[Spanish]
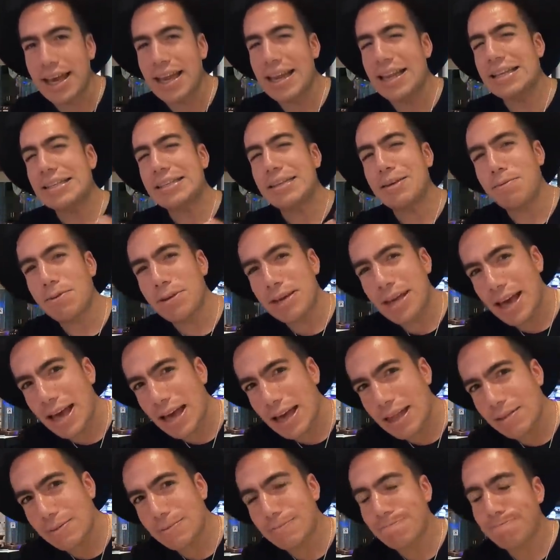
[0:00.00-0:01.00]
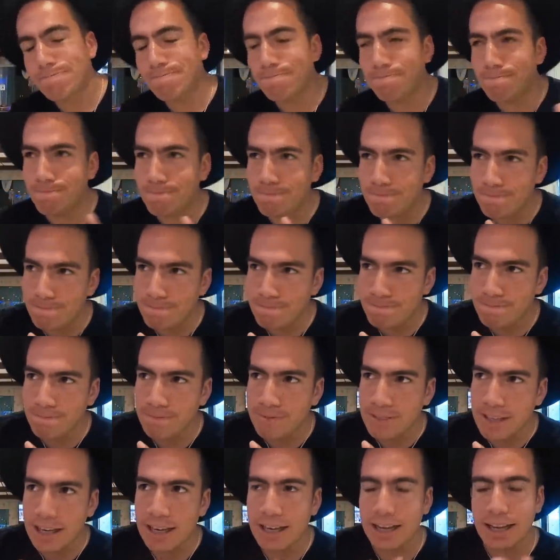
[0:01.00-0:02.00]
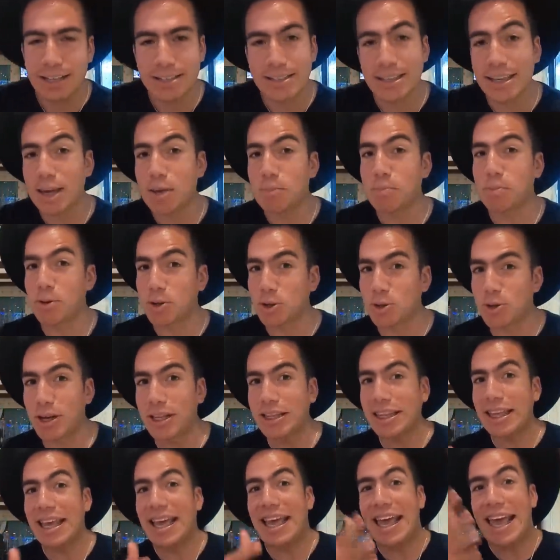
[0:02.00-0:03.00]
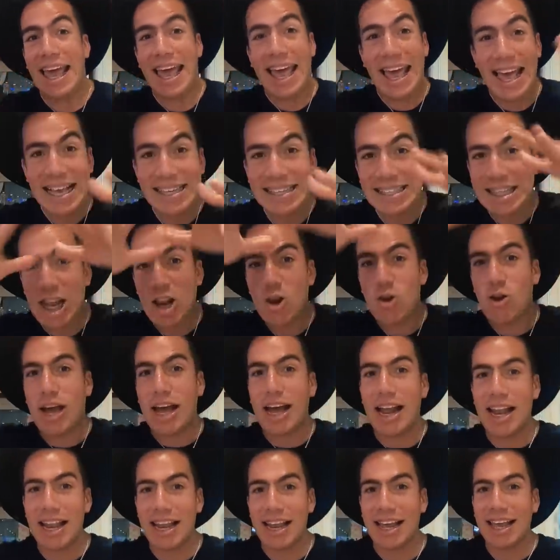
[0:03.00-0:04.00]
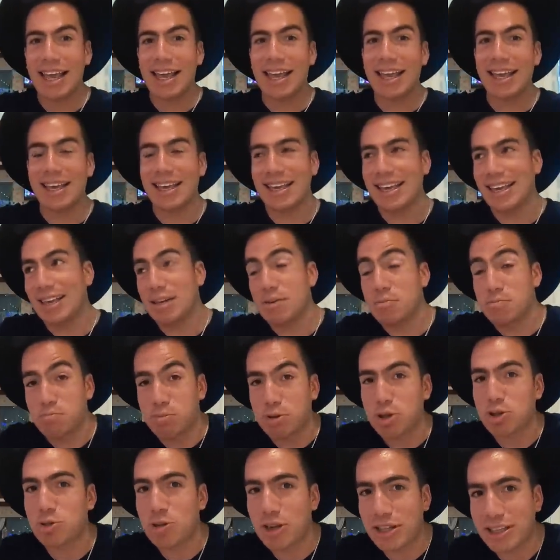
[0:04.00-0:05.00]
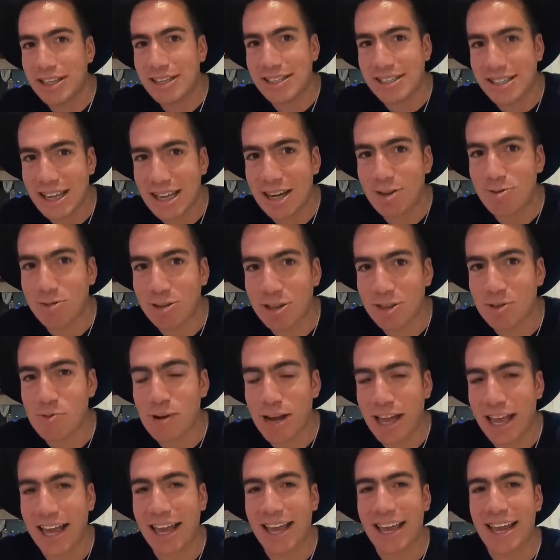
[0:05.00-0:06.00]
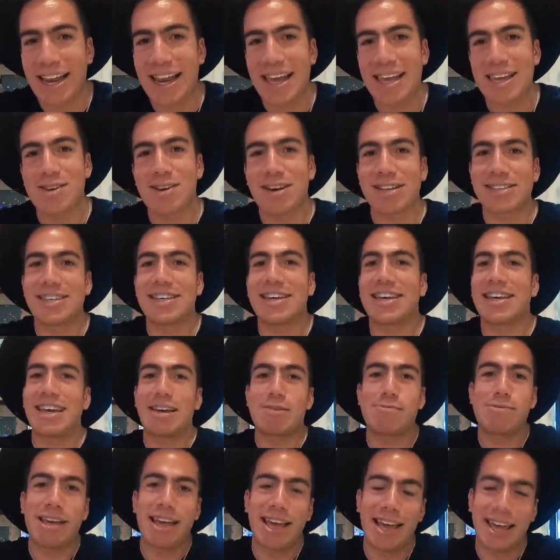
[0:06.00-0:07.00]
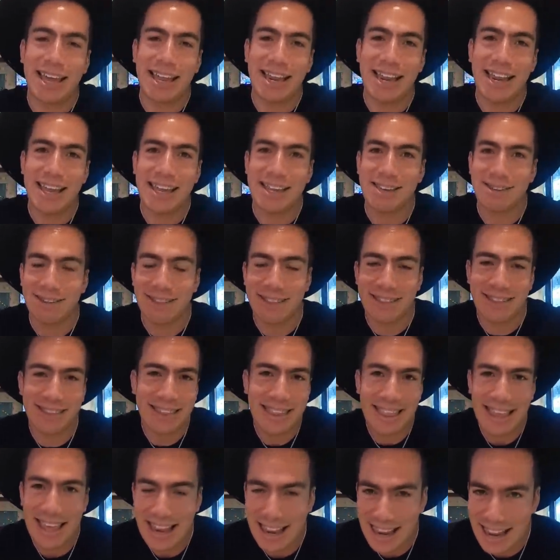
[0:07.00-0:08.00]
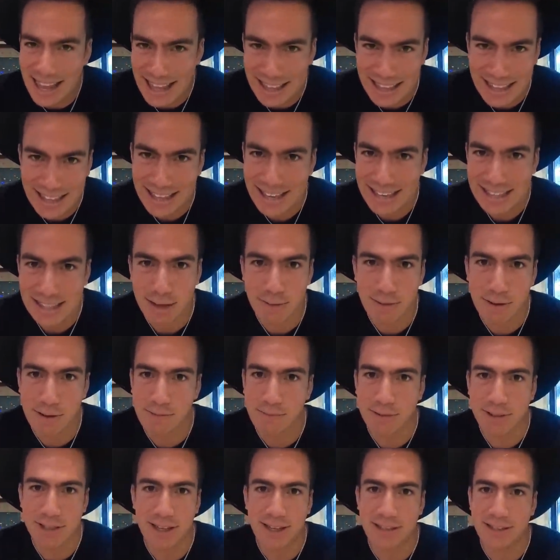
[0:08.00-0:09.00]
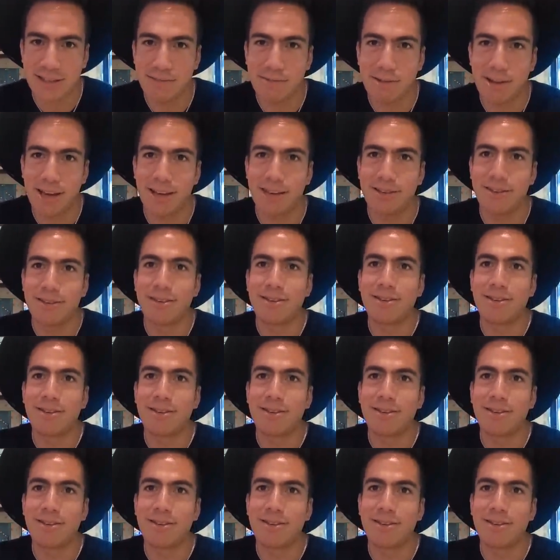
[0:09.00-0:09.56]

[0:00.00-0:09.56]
El encebollado. Mm, así que por suerte, este local eh, por suerte es de un guayaquileño, así que guayaquileño de ley tiene que saber cómo hacer encebollado.